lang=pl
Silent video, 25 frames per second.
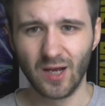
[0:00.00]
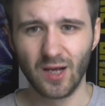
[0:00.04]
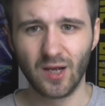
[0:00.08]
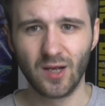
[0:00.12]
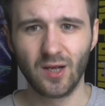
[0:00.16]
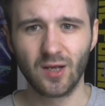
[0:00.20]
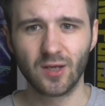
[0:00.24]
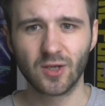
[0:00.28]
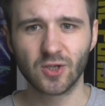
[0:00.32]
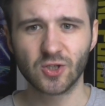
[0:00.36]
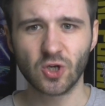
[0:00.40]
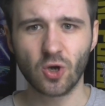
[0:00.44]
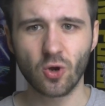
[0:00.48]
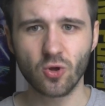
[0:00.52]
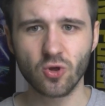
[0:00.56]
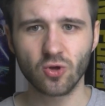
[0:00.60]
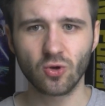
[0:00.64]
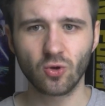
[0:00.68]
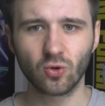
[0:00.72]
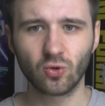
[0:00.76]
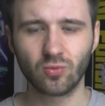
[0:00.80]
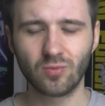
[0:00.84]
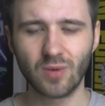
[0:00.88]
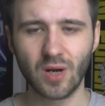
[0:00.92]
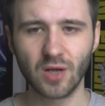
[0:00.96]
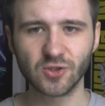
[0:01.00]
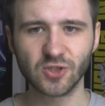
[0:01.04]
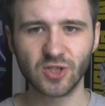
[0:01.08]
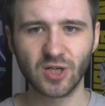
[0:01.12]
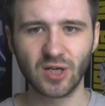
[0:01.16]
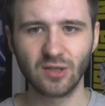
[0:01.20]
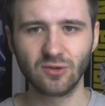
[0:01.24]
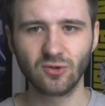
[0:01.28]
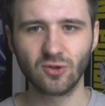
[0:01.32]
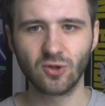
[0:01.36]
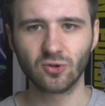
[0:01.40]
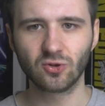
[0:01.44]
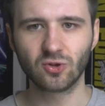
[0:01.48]
E, jeśli chodzi o
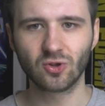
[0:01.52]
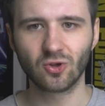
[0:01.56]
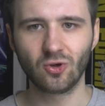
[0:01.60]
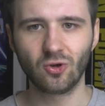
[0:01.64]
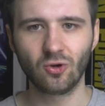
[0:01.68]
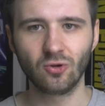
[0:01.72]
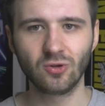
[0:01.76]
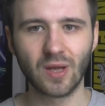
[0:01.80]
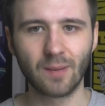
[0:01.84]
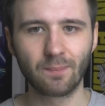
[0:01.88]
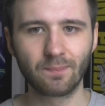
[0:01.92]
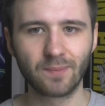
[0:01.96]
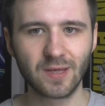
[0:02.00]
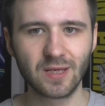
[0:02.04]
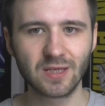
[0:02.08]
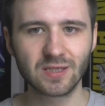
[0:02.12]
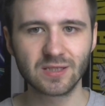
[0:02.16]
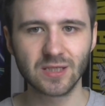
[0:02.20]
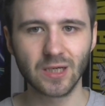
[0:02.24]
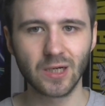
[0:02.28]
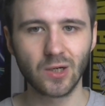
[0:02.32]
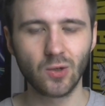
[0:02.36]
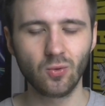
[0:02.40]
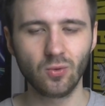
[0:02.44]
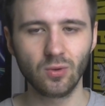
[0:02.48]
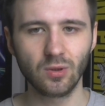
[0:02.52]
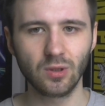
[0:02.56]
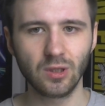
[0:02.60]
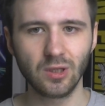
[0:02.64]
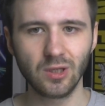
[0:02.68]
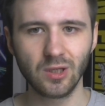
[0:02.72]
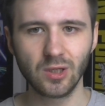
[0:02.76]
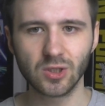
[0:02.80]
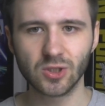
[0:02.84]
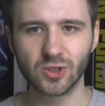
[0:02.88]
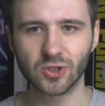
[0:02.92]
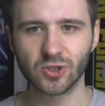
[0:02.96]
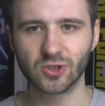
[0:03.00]
tłumacza, no to napisał,
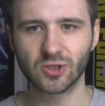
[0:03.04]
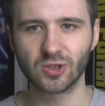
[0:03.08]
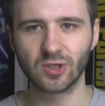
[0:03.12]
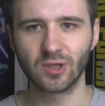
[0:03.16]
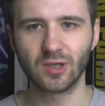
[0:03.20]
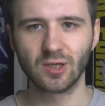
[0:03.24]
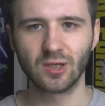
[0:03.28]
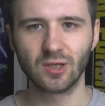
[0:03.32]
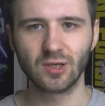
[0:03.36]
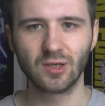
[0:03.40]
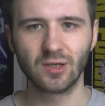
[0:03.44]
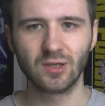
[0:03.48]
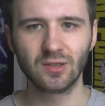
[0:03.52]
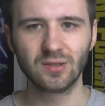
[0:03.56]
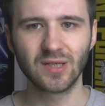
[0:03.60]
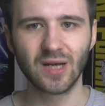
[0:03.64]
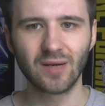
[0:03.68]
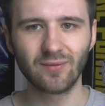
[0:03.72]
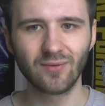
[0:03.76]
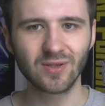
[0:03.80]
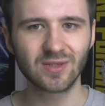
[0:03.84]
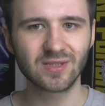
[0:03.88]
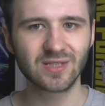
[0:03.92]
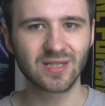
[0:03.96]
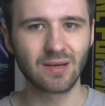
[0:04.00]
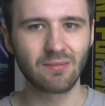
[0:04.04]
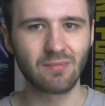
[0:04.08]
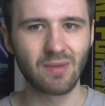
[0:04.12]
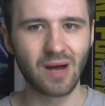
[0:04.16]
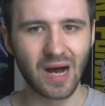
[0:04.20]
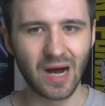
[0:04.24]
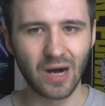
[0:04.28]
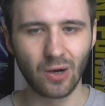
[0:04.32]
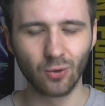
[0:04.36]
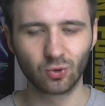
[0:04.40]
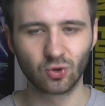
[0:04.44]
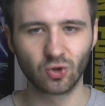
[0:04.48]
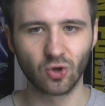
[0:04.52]
iż e, nawet sam
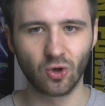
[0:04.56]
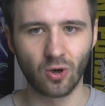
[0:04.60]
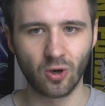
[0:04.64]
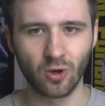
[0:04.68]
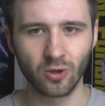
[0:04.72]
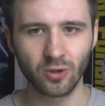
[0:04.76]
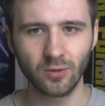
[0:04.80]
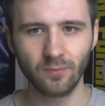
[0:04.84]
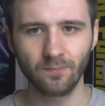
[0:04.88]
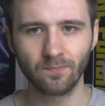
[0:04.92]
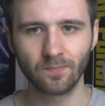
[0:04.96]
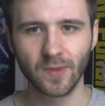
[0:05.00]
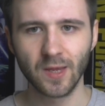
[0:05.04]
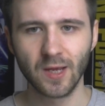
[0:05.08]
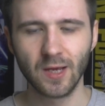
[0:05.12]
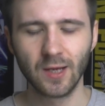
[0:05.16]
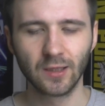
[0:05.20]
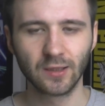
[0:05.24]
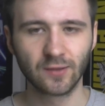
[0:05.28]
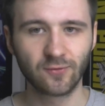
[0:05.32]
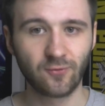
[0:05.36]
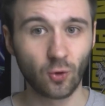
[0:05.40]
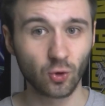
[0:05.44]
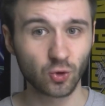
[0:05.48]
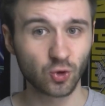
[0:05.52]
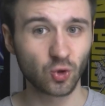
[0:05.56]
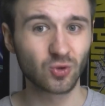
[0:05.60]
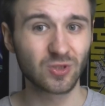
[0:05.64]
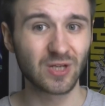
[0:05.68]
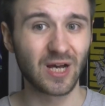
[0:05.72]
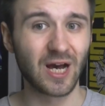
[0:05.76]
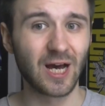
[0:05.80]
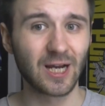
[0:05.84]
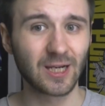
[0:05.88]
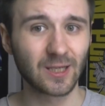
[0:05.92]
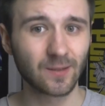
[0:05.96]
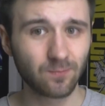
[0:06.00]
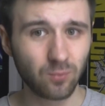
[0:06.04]
autor,
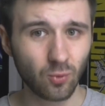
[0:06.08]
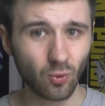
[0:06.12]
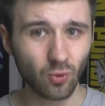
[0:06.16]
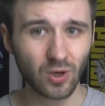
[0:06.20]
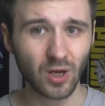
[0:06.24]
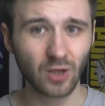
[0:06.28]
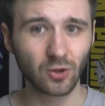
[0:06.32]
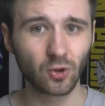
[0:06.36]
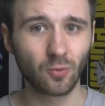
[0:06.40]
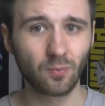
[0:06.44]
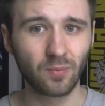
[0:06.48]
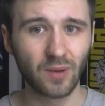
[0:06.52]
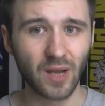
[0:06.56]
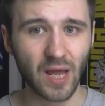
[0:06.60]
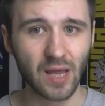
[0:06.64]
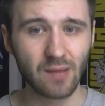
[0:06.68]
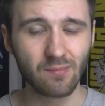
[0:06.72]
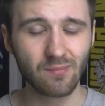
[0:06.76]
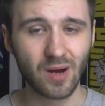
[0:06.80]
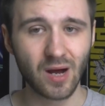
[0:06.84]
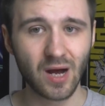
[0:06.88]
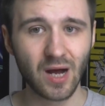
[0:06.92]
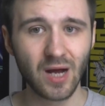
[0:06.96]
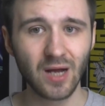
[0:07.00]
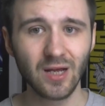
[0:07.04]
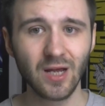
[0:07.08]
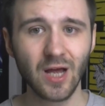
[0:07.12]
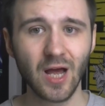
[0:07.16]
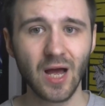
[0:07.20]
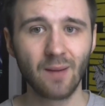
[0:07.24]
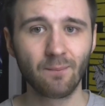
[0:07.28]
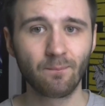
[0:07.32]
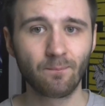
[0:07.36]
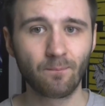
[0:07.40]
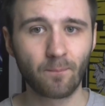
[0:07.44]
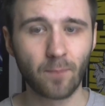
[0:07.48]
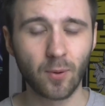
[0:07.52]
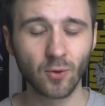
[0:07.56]
tworząc artbooka do Blame'a,
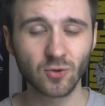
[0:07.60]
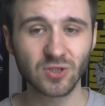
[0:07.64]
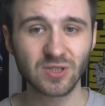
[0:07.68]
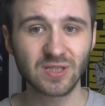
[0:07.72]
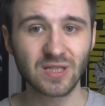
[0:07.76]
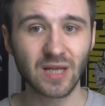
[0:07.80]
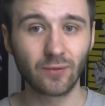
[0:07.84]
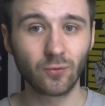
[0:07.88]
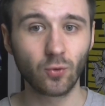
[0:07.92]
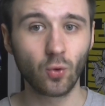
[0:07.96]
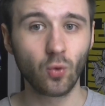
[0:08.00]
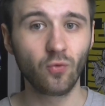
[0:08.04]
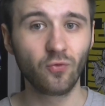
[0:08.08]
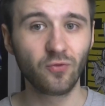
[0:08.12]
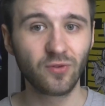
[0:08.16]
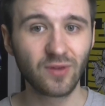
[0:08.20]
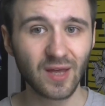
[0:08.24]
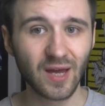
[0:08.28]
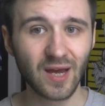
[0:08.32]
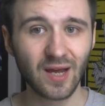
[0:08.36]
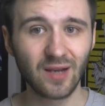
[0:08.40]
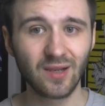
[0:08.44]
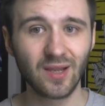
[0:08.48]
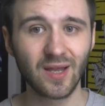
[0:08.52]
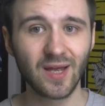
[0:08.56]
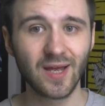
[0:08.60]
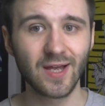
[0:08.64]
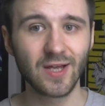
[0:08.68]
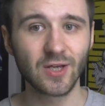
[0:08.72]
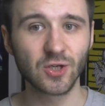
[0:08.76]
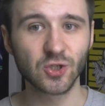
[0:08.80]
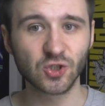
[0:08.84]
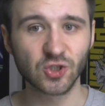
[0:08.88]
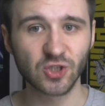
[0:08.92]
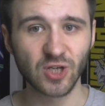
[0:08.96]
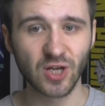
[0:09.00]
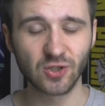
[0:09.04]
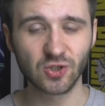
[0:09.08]
pozostawił wiele
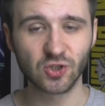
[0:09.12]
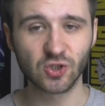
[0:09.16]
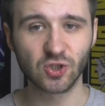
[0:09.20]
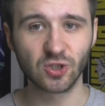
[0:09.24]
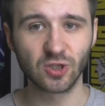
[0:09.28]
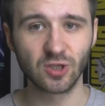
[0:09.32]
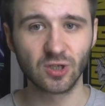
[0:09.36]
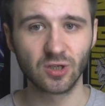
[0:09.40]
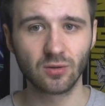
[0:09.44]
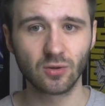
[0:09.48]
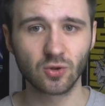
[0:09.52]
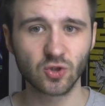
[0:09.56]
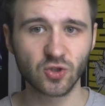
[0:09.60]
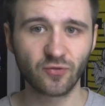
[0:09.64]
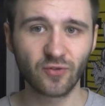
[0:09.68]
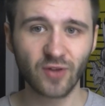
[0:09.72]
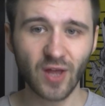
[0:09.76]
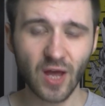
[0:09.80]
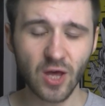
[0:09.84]
rzeczy, znaczy